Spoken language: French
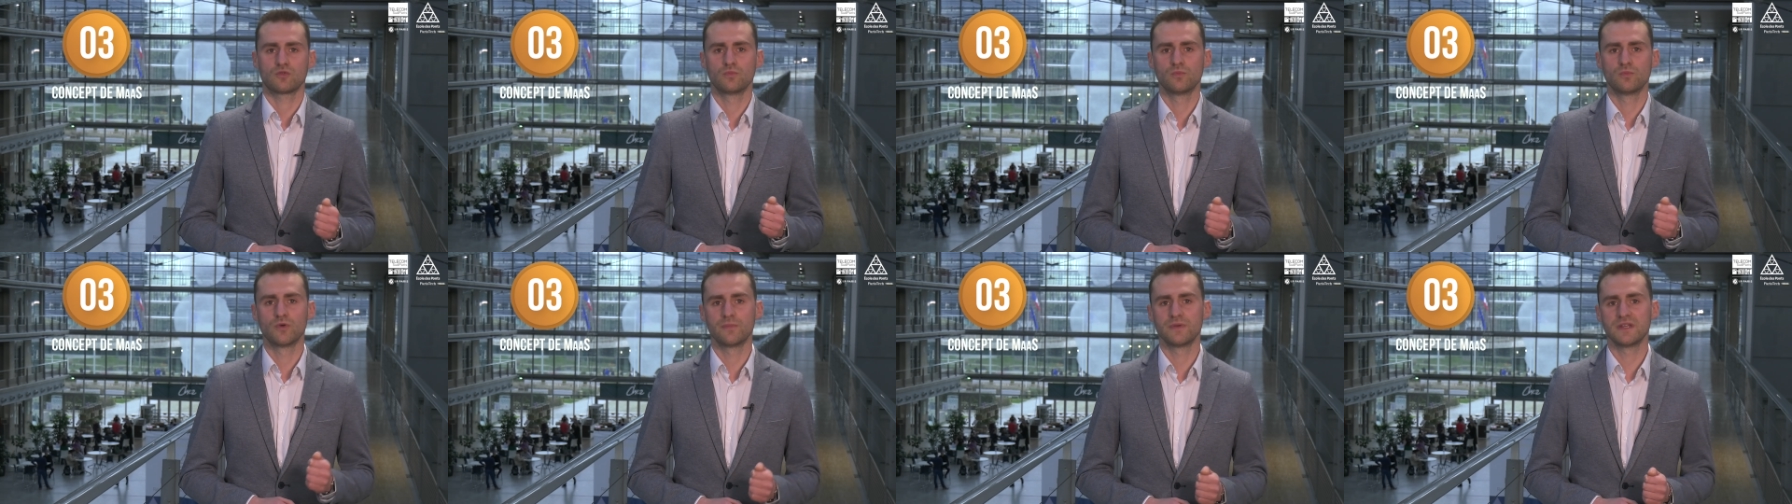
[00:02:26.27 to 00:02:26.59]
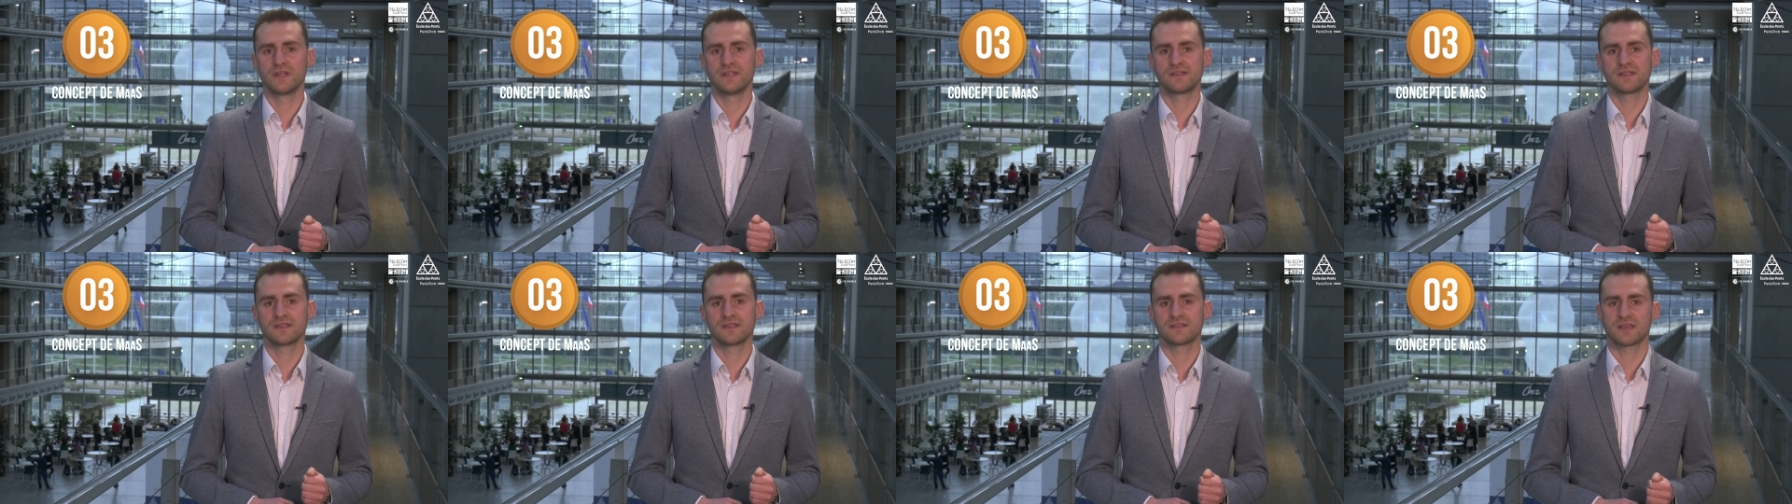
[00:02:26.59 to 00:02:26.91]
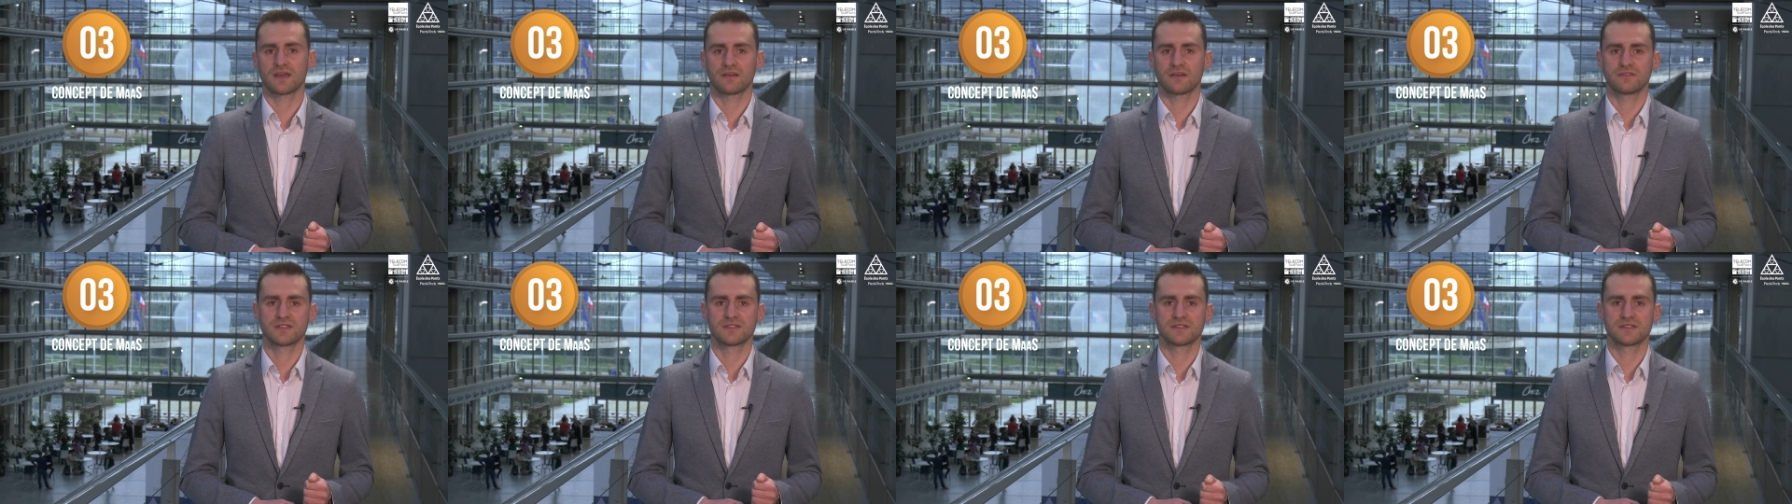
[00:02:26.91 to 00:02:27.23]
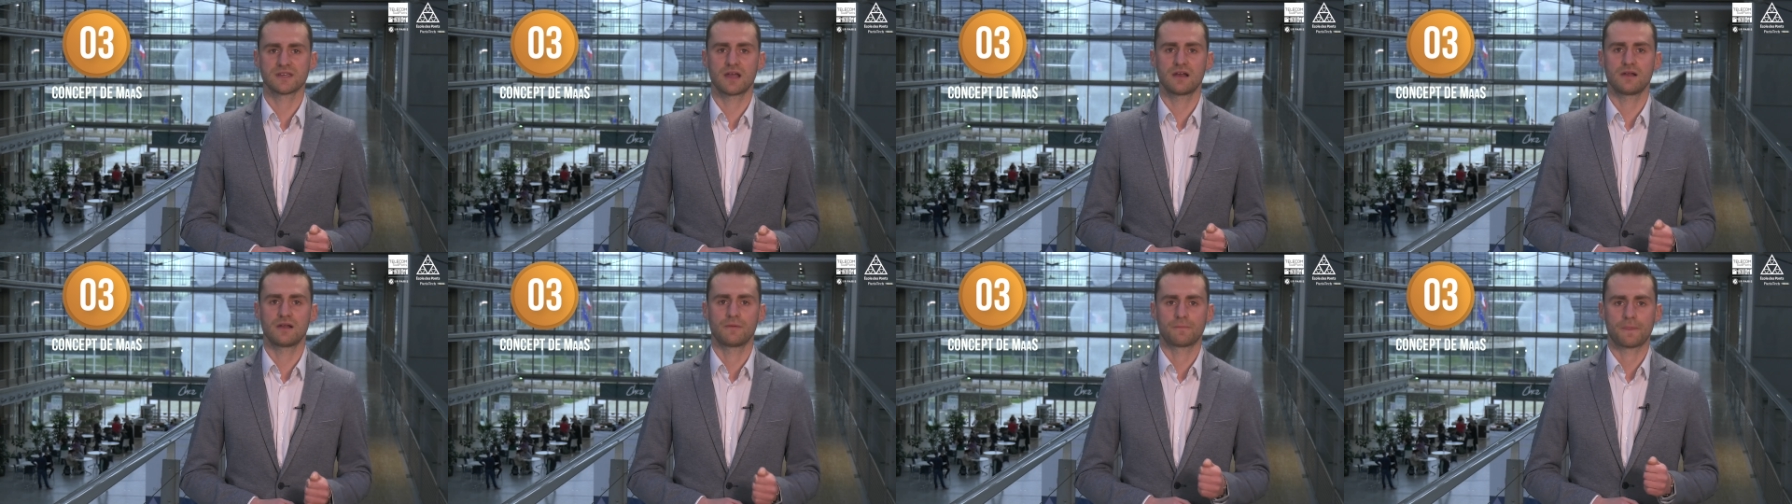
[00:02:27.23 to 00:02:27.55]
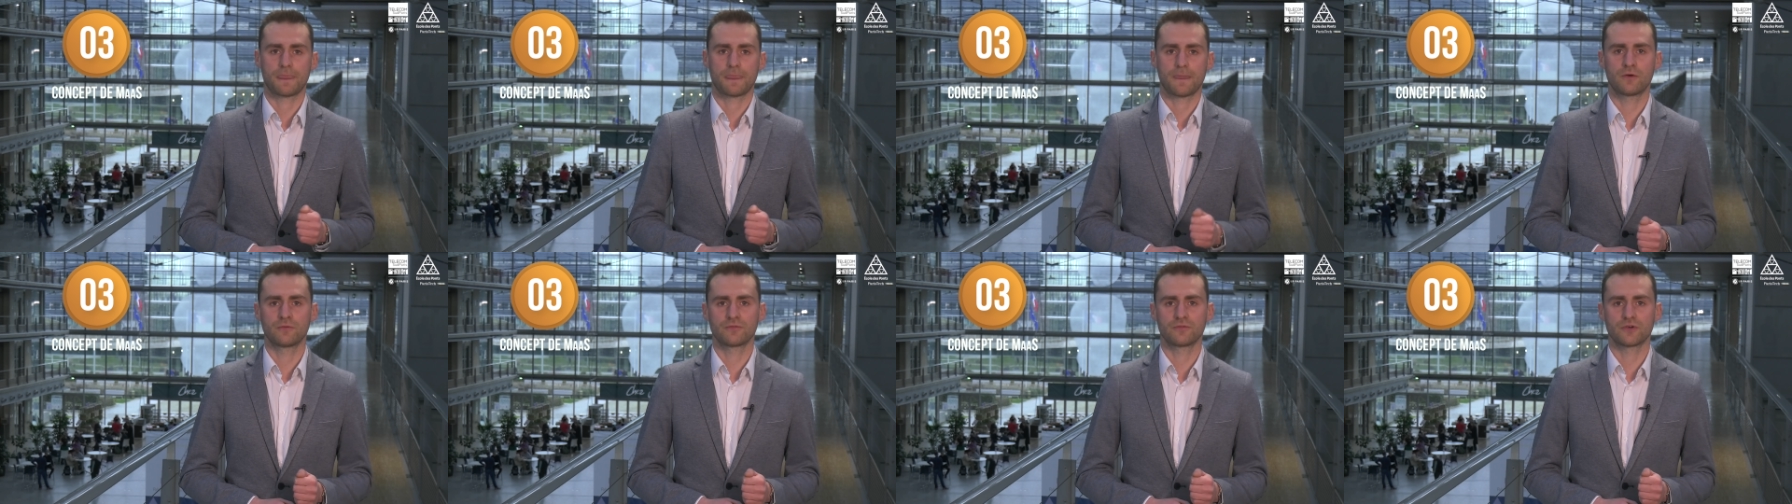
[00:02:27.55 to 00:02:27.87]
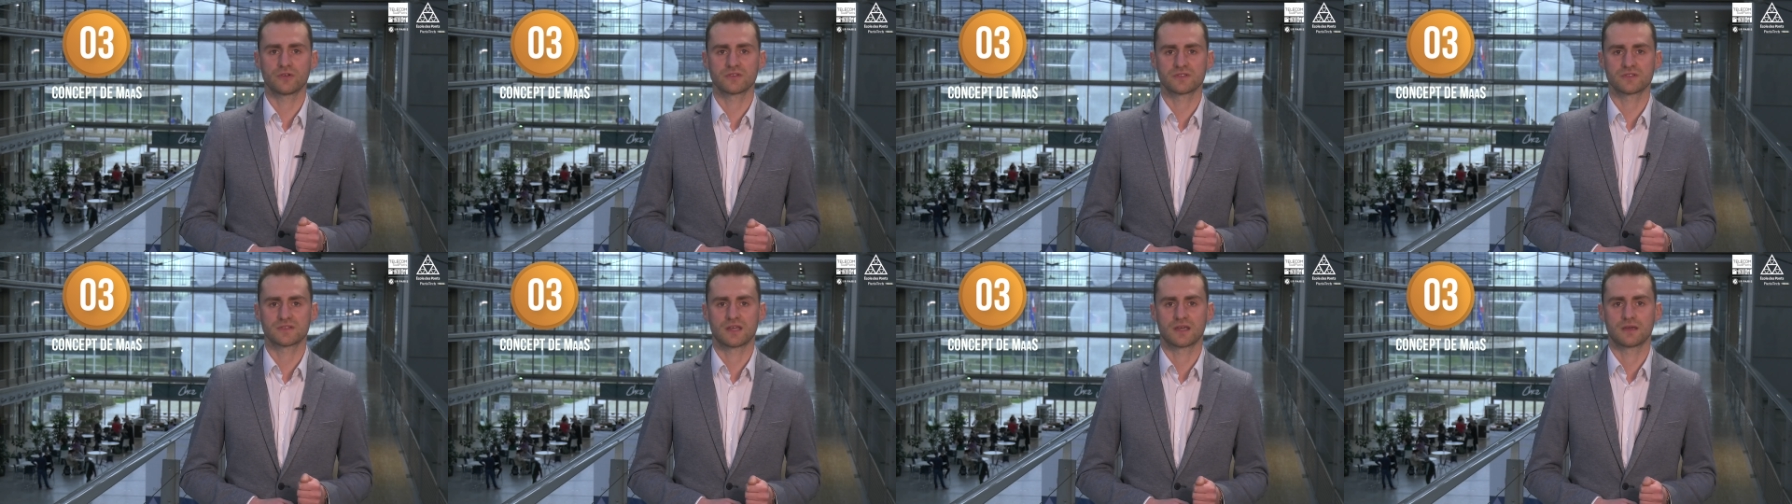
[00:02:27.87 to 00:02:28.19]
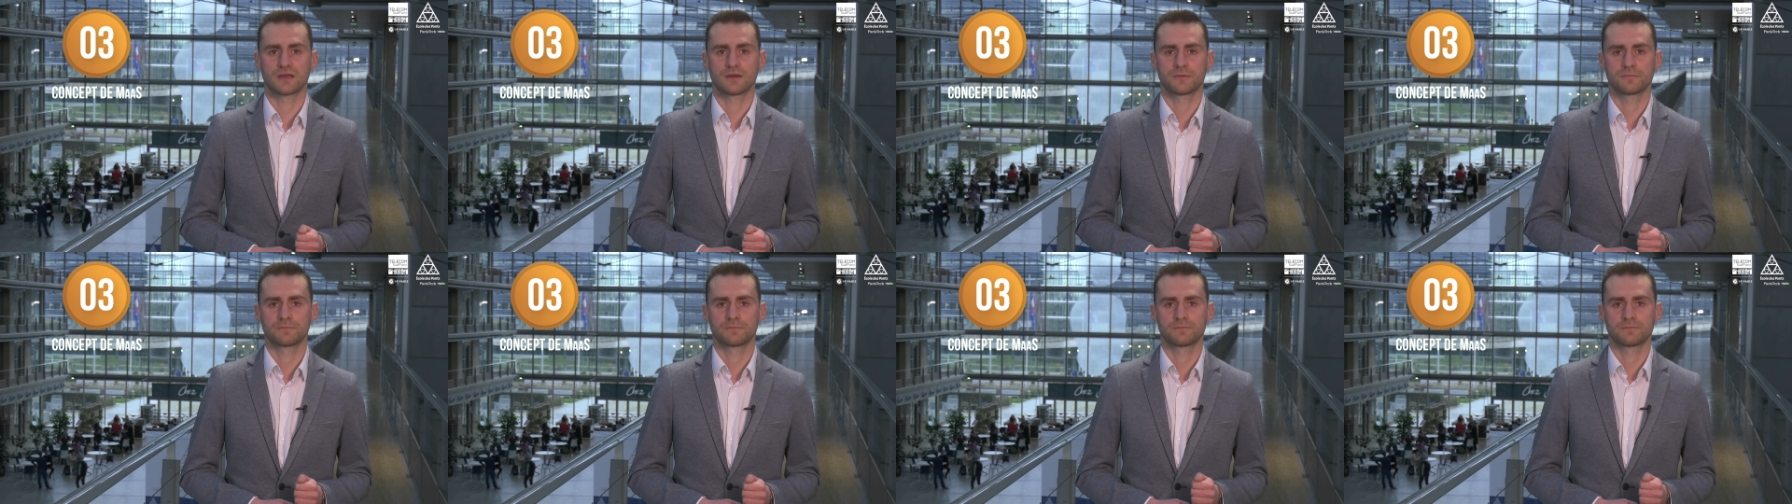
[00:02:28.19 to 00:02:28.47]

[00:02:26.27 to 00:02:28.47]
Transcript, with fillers: ou mobilité servicielle en français.